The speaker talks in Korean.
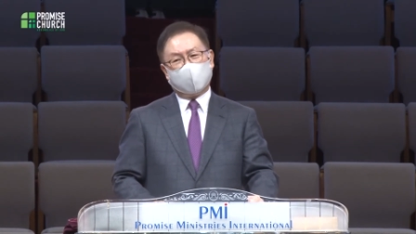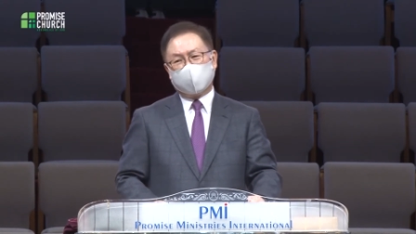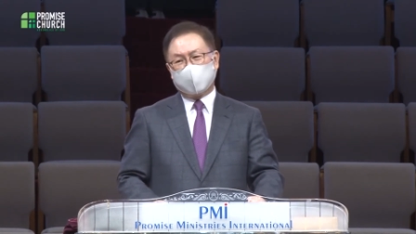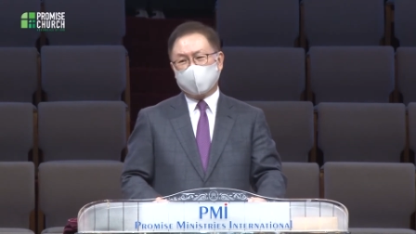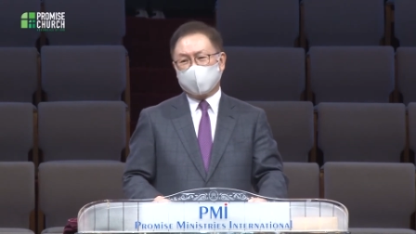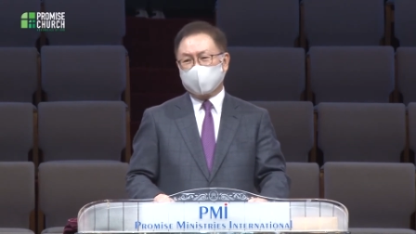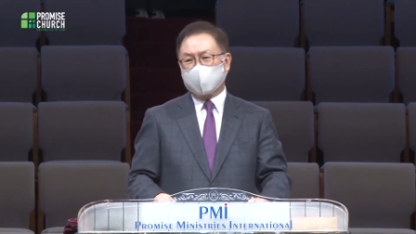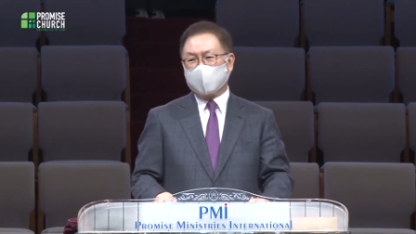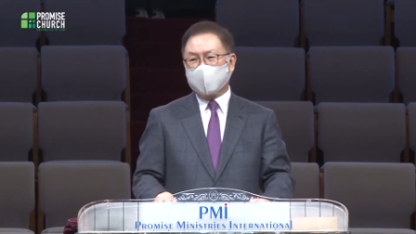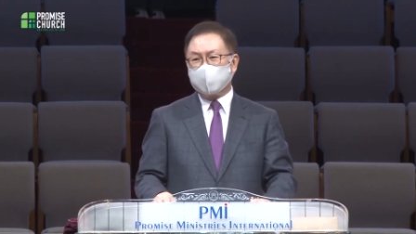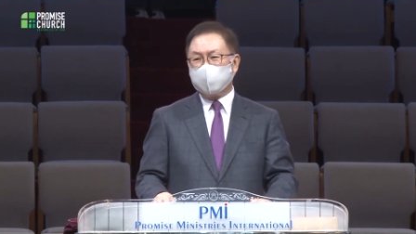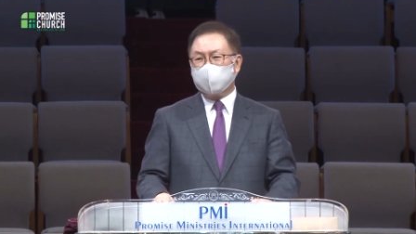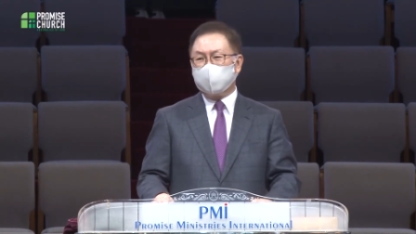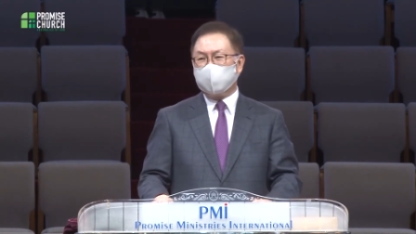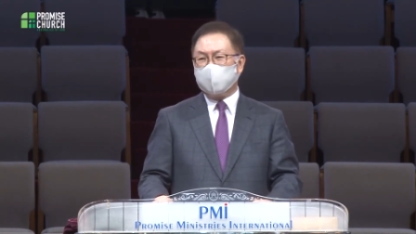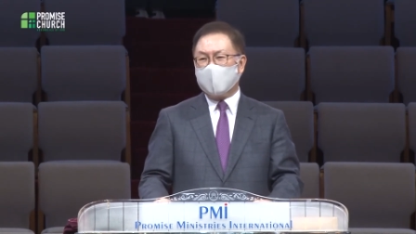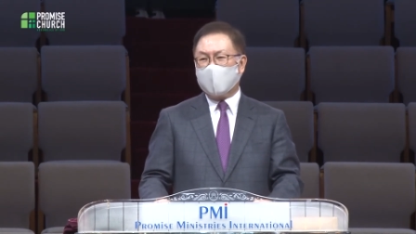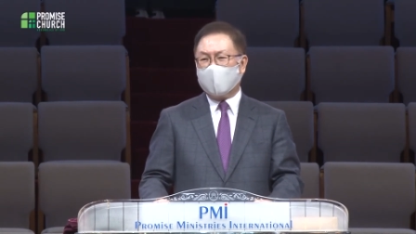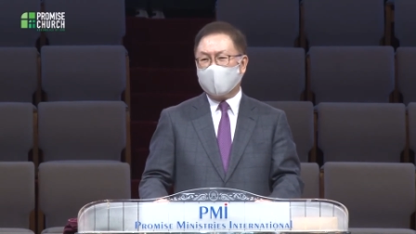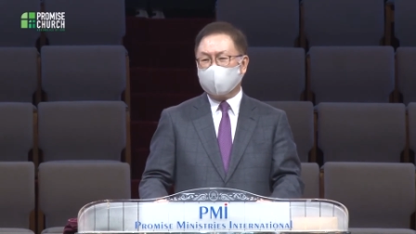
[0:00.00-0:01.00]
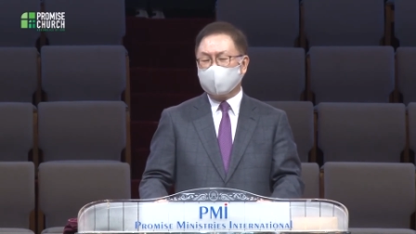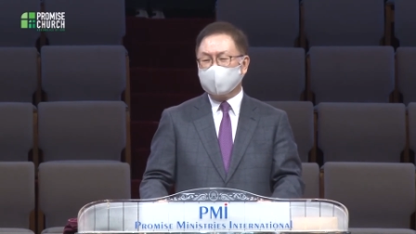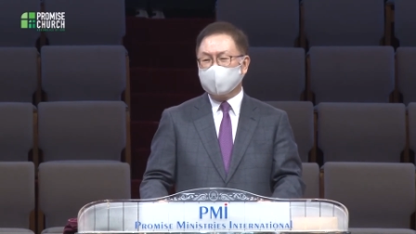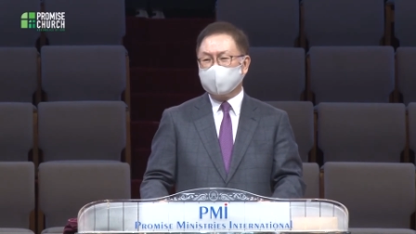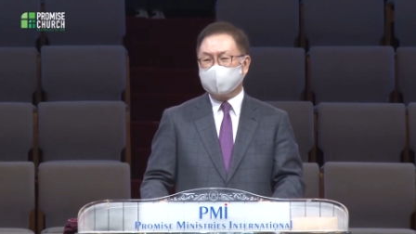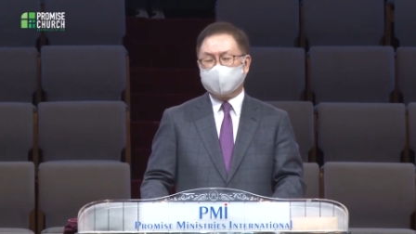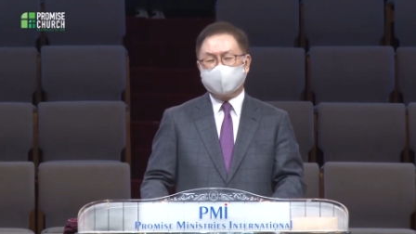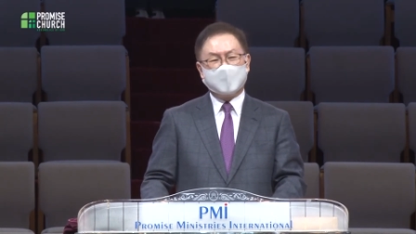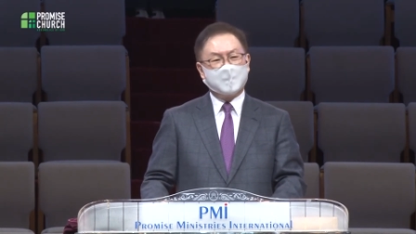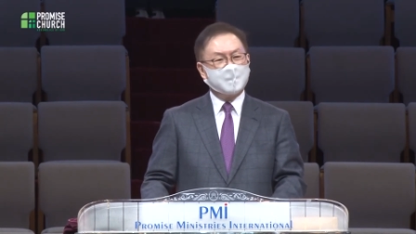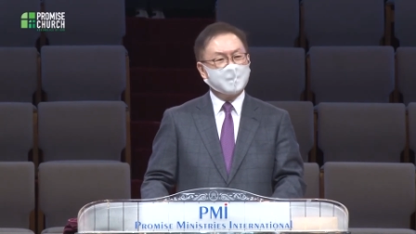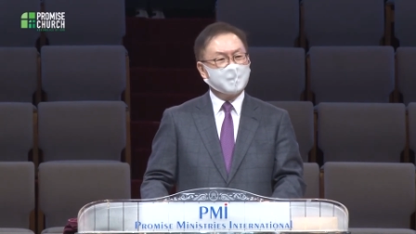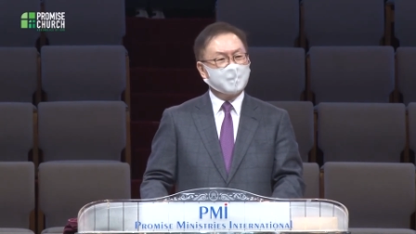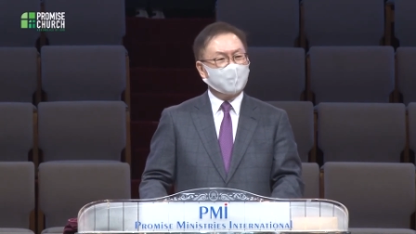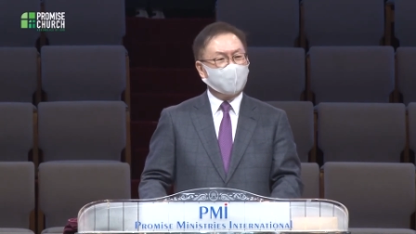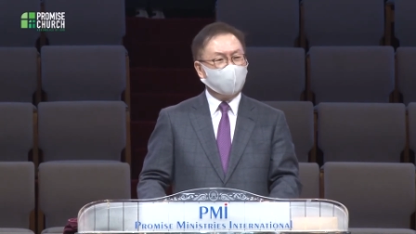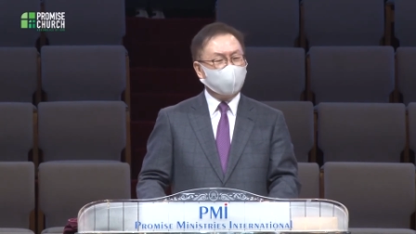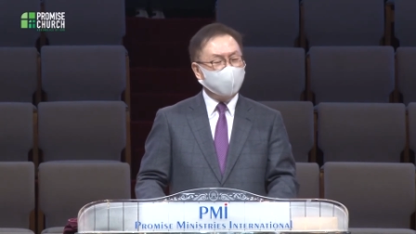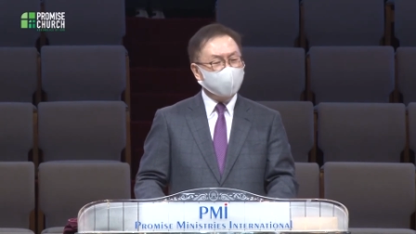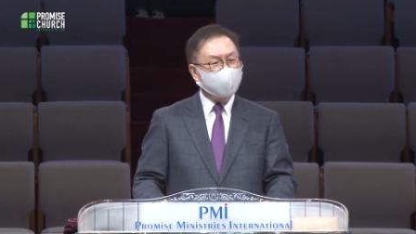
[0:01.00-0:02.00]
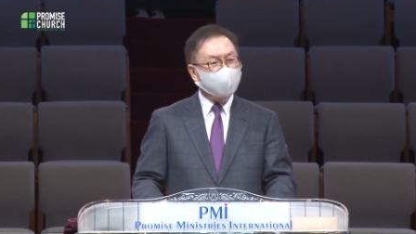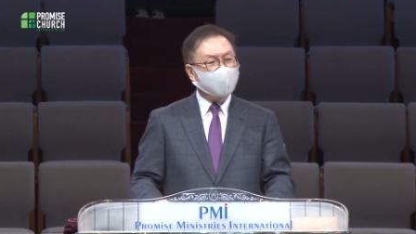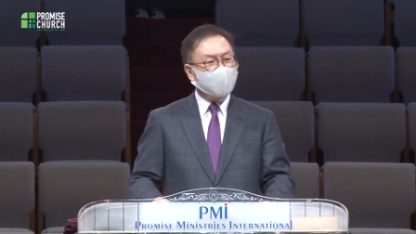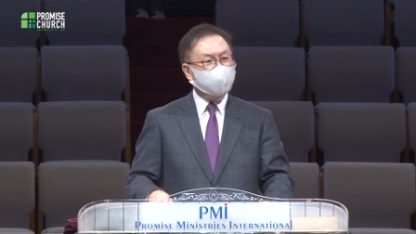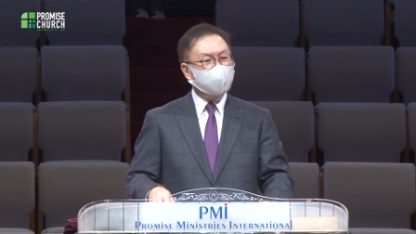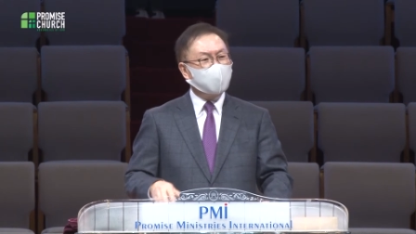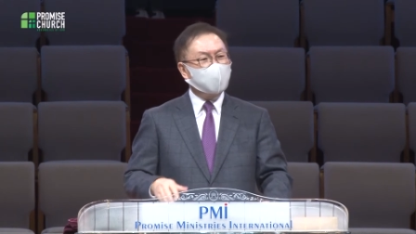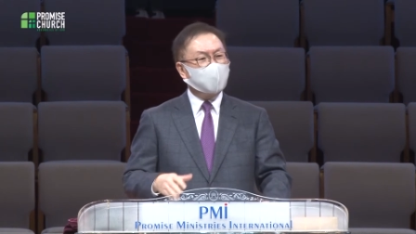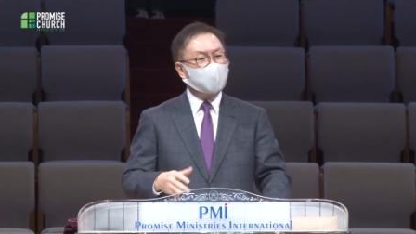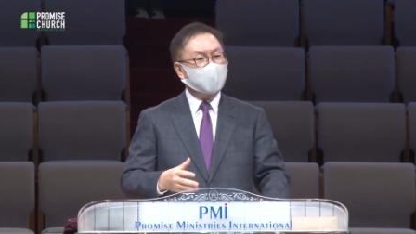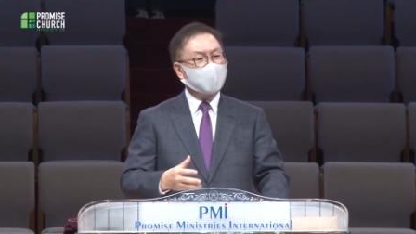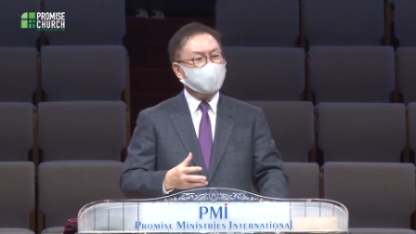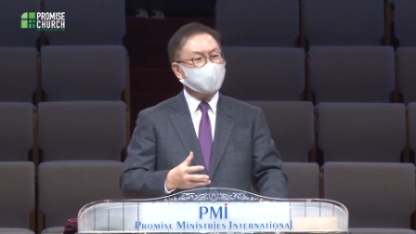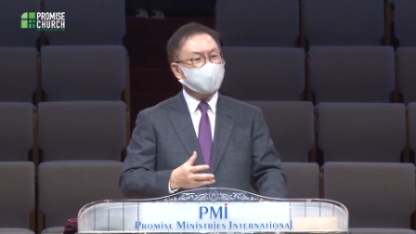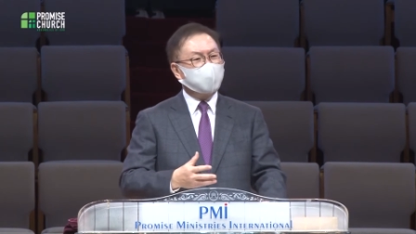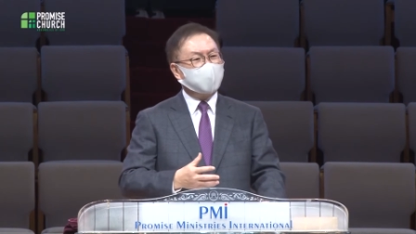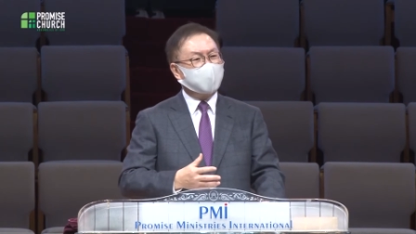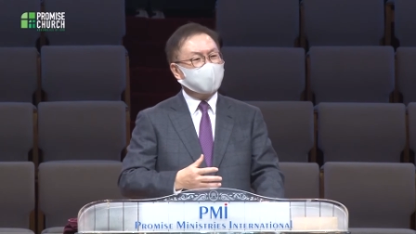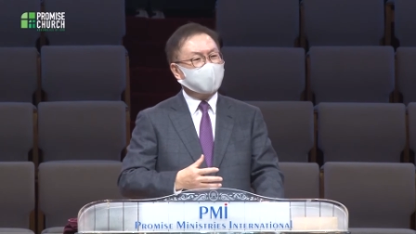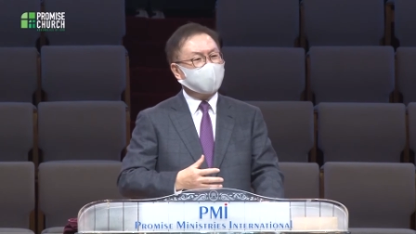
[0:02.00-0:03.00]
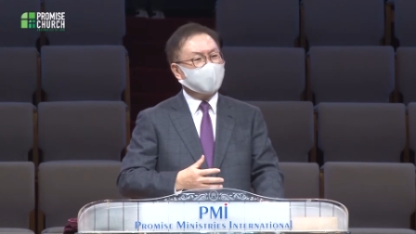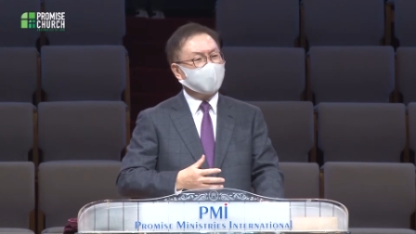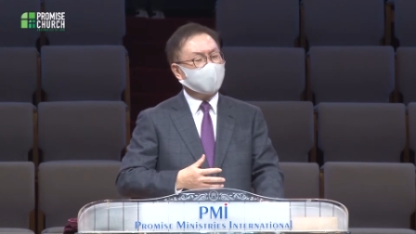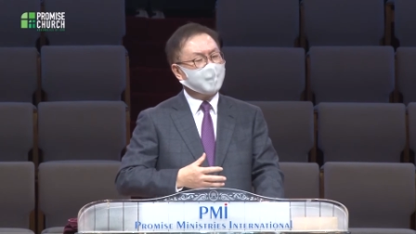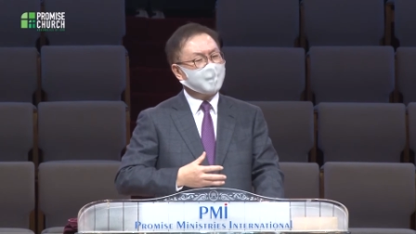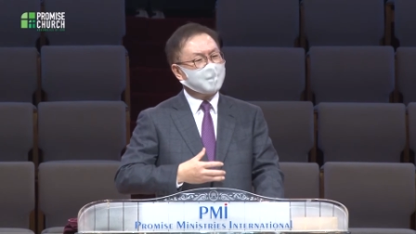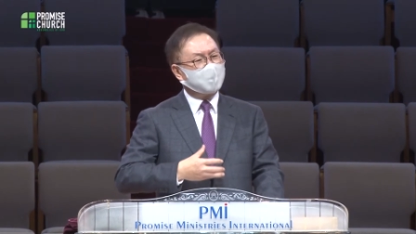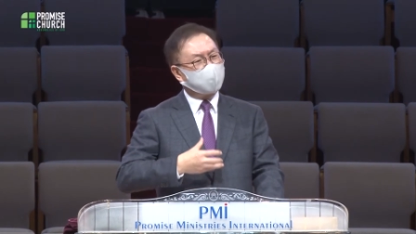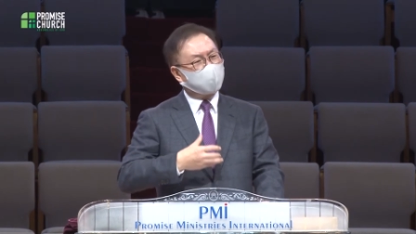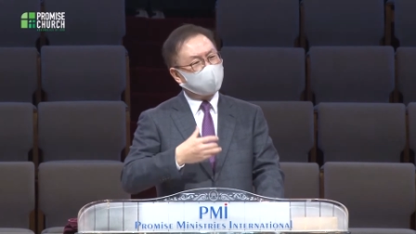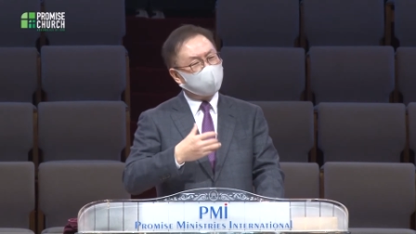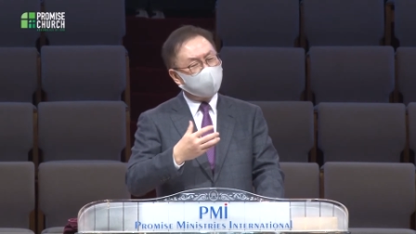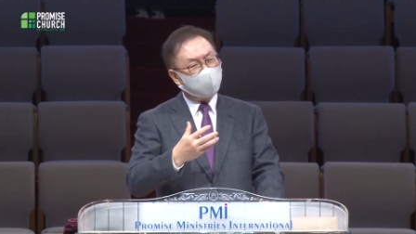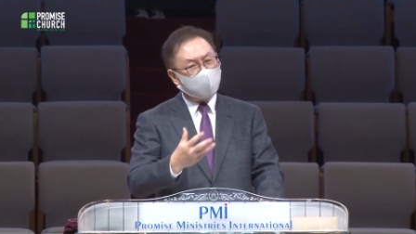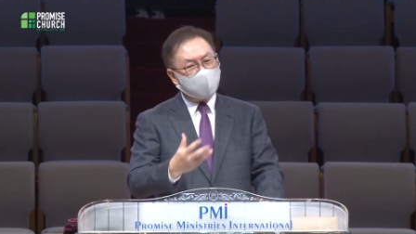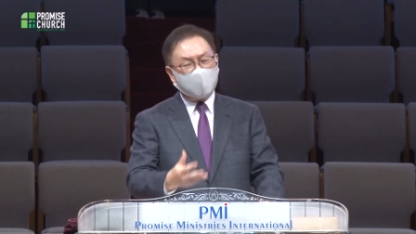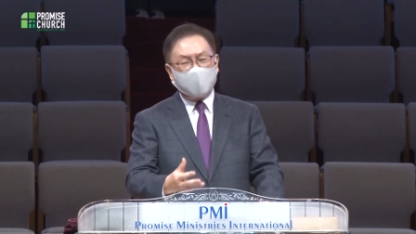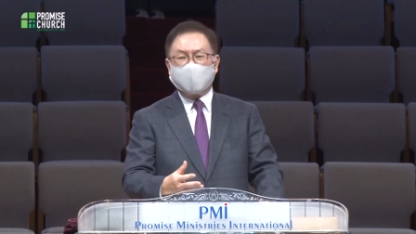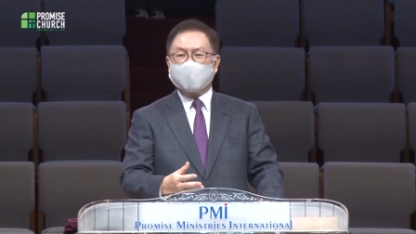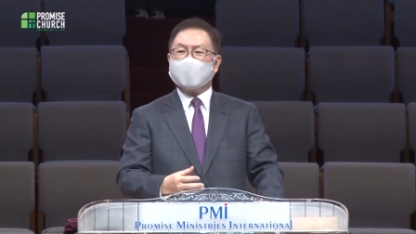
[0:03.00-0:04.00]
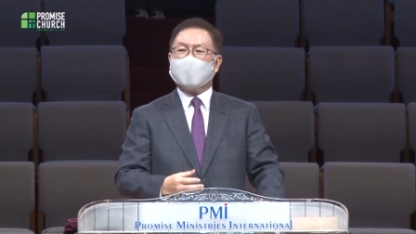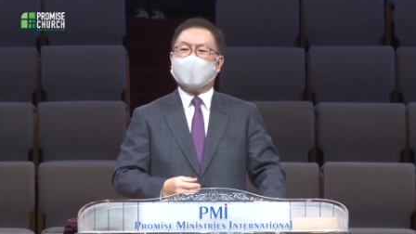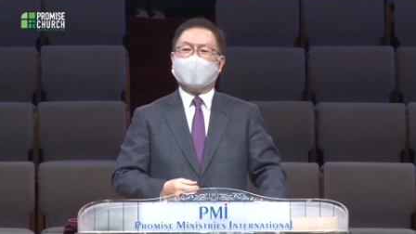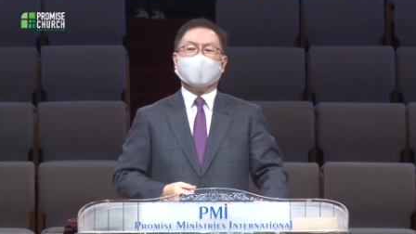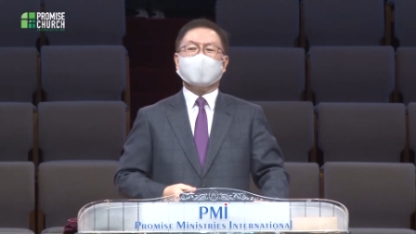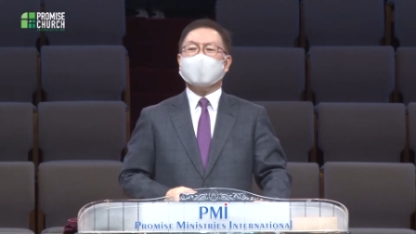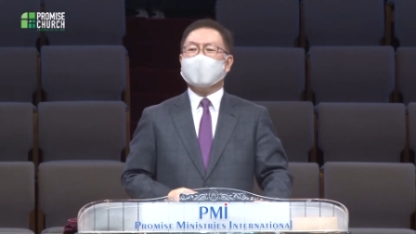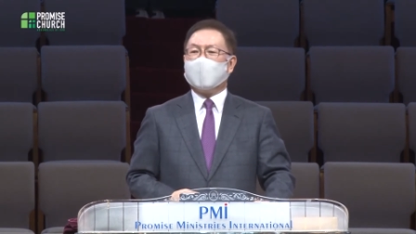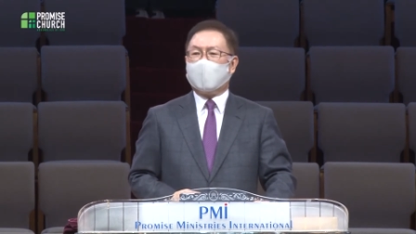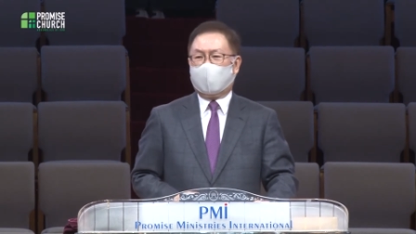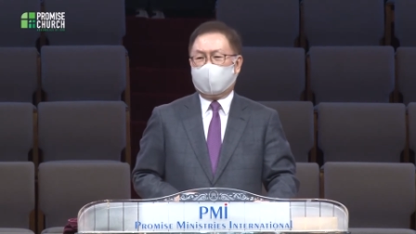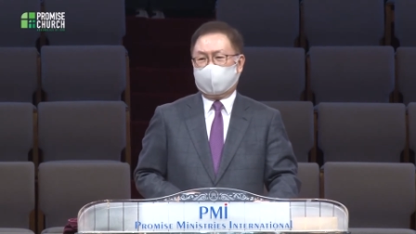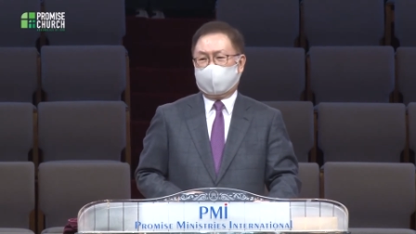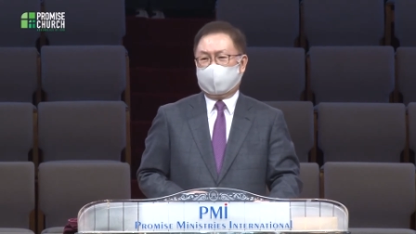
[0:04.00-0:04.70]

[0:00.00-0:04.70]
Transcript: 저 사람 말은 어딘가 모르게 좀 이렇게 신뢰가 안 가.